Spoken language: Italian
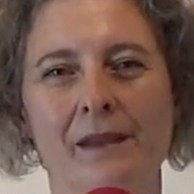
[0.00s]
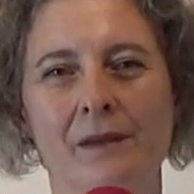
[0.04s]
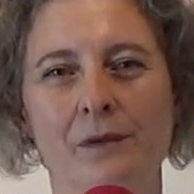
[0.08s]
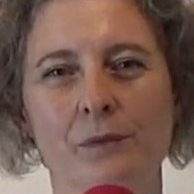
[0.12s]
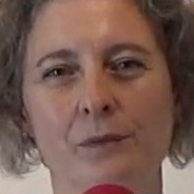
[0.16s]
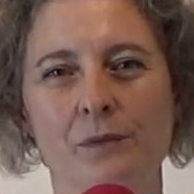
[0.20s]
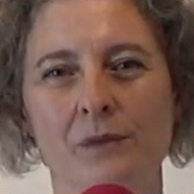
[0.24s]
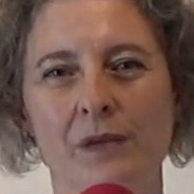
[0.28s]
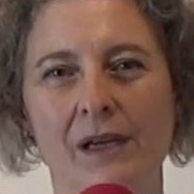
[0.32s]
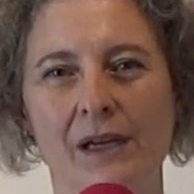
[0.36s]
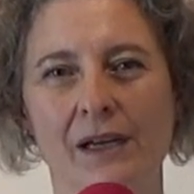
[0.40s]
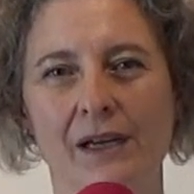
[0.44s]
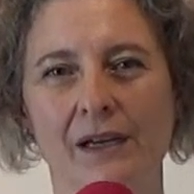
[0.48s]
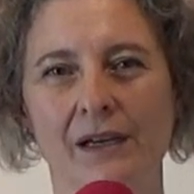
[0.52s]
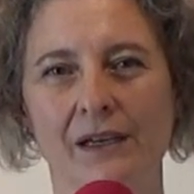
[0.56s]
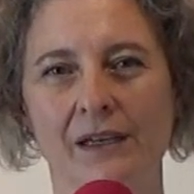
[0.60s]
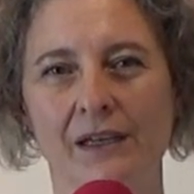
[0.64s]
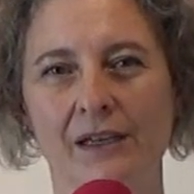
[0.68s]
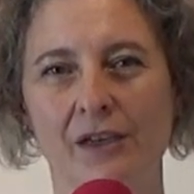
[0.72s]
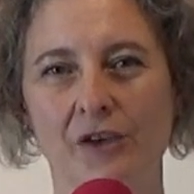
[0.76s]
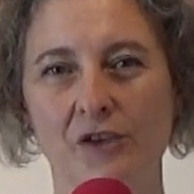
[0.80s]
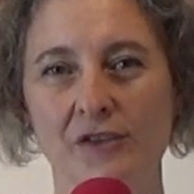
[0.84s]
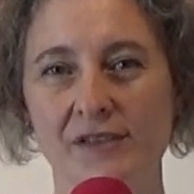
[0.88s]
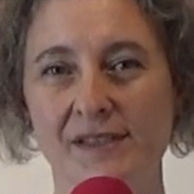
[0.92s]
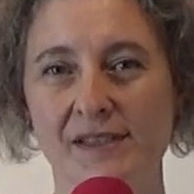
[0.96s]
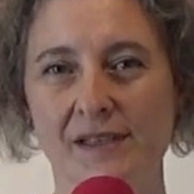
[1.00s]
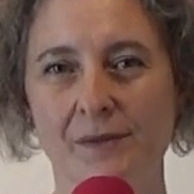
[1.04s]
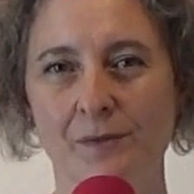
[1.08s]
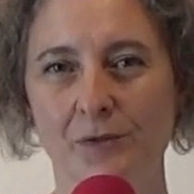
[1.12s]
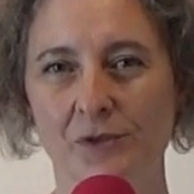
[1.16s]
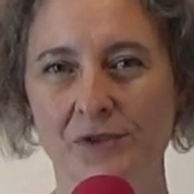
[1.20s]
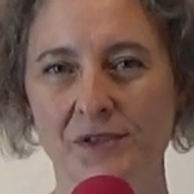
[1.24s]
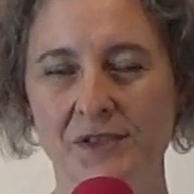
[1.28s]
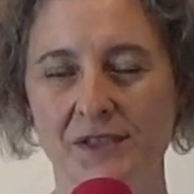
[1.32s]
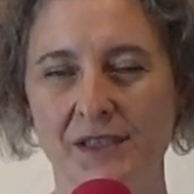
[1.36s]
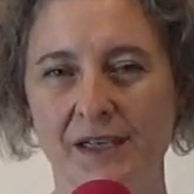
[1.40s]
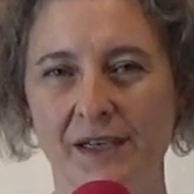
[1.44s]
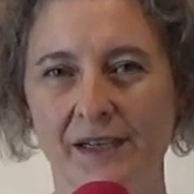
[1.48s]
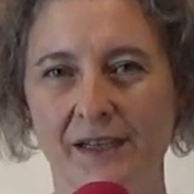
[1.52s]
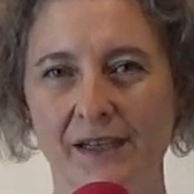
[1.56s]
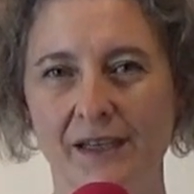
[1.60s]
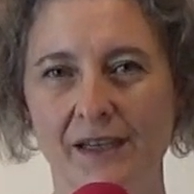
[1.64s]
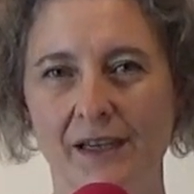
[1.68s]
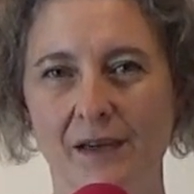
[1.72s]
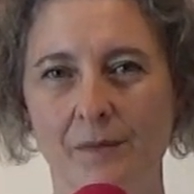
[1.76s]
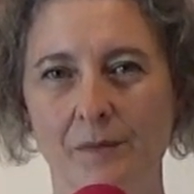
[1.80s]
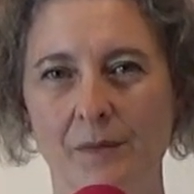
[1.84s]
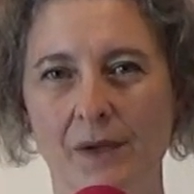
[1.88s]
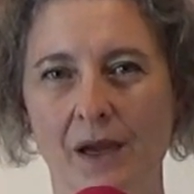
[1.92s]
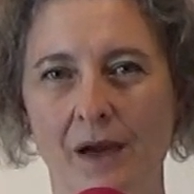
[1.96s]
una grossa mostra che
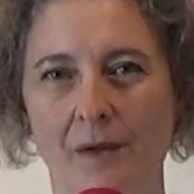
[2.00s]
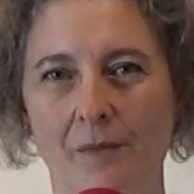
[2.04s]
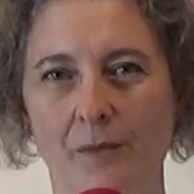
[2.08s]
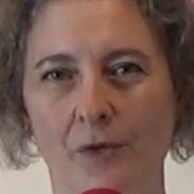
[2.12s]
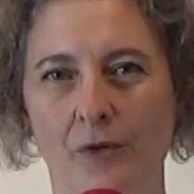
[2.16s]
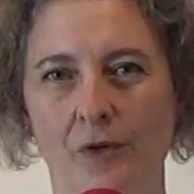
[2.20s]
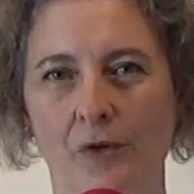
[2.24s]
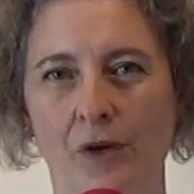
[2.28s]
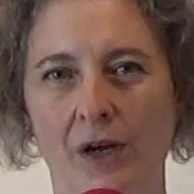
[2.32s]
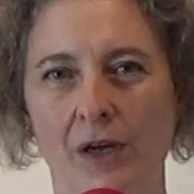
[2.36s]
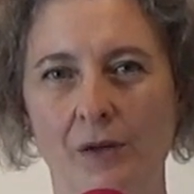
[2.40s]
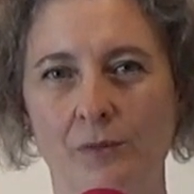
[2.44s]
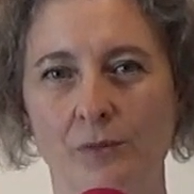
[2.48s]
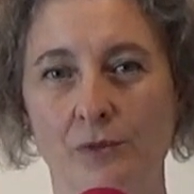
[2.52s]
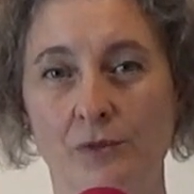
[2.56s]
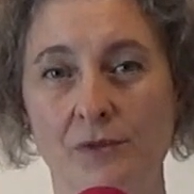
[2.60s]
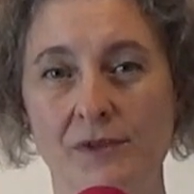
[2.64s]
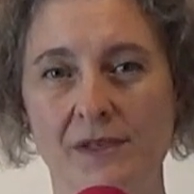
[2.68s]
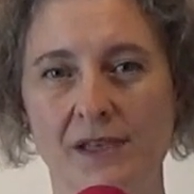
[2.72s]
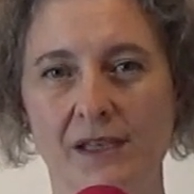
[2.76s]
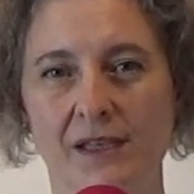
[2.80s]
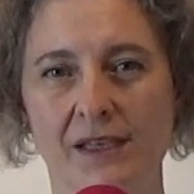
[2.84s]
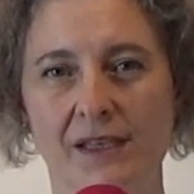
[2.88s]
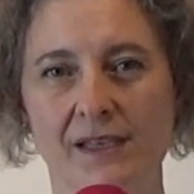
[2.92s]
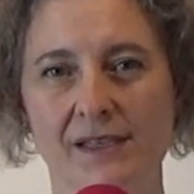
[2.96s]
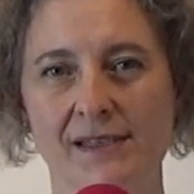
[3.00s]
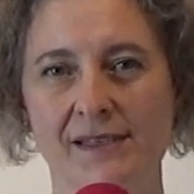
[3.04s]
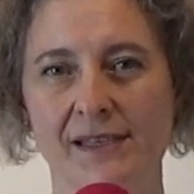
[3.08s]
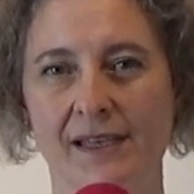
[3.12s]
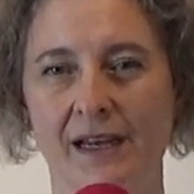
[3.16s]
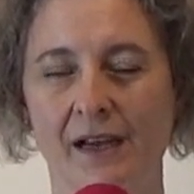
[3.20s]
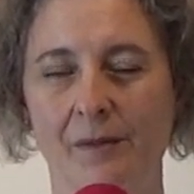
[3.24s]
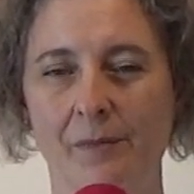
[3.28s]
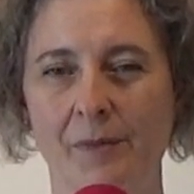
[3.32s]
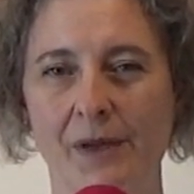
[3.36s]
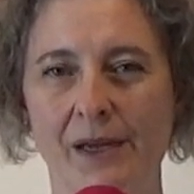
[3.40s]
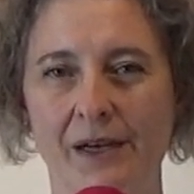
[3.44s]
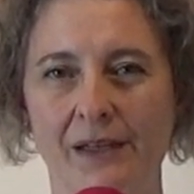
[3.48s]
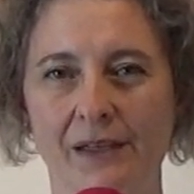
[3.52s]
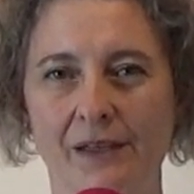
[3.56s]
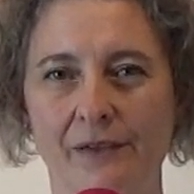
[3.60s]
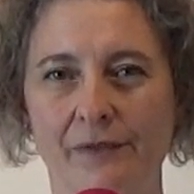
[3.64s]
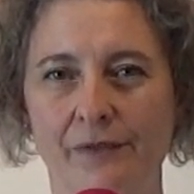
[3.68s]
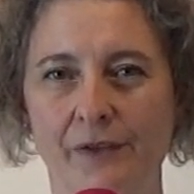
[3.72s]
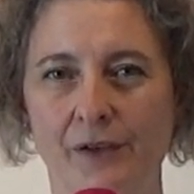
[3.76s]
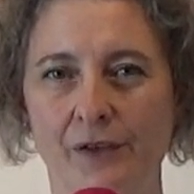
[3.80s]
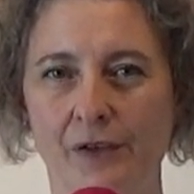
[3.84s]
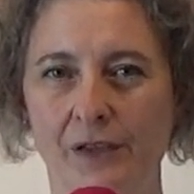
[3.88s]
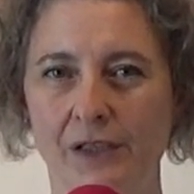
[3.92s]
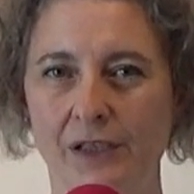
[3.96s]
abbiamo al Muse che sarà aperta
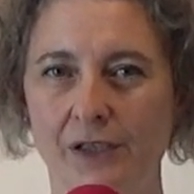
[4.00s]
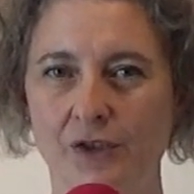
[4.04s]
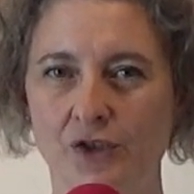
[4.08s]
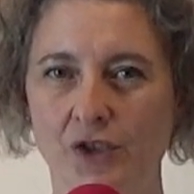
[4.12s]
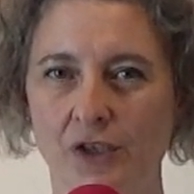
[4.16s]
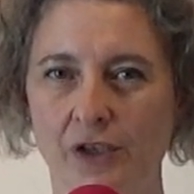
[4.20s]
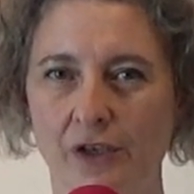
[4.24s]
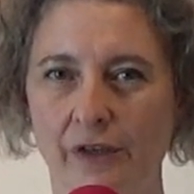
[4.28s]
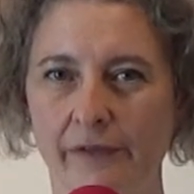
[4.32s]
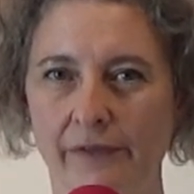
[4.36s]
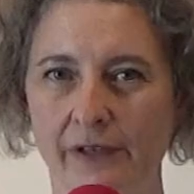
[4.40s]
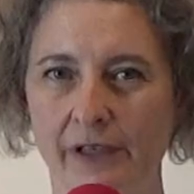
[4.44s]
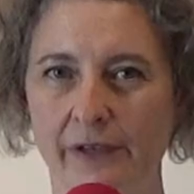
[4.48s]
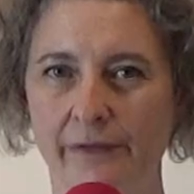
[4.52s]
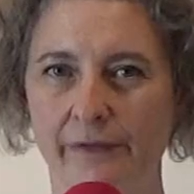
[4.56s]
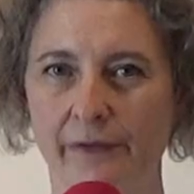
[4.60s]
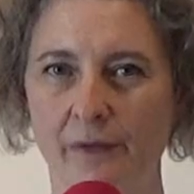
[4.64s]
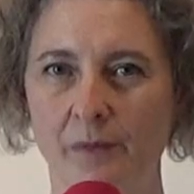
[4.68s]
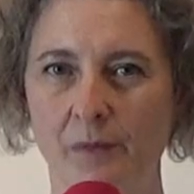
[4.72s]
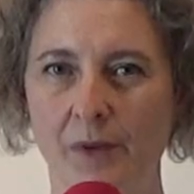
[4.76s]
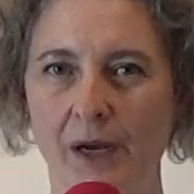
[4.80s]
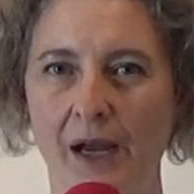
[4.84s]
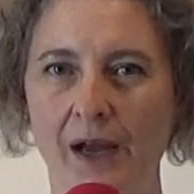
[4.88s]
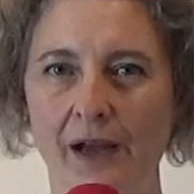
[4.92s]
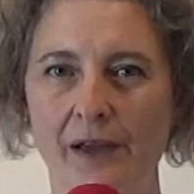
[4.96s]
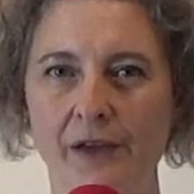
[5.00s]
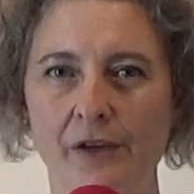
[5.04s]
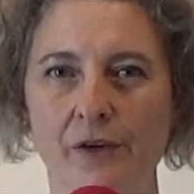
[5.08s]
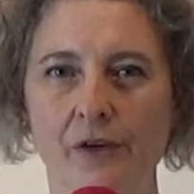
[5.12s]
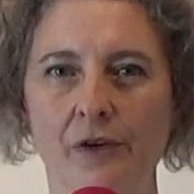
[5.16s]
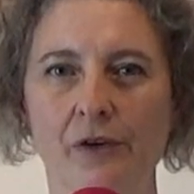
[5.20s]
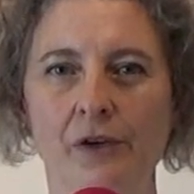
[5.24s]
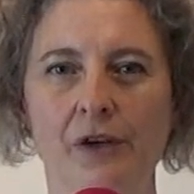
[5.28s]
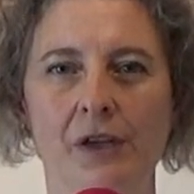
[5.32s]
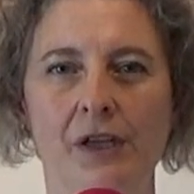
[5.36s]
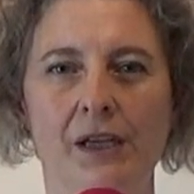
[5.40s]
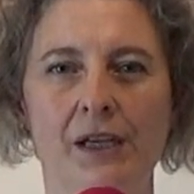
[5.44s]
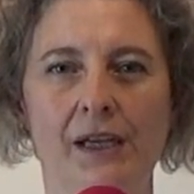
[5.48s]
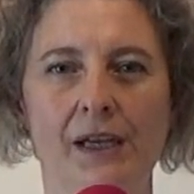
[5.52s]
fino al 19 di febbraio